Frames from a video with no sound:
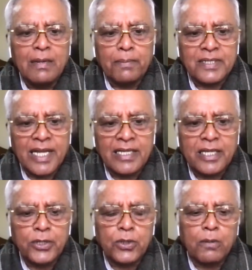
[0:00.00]
பிரசாந்த்
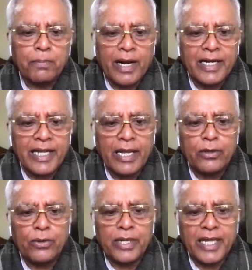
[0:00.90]
கிஷோர்
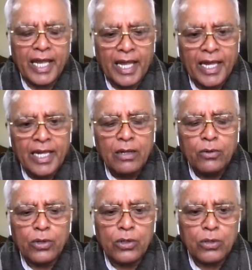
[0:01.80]
பாண்டேனுடைய
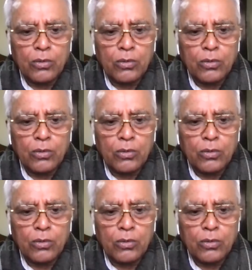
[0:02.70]
ஒரு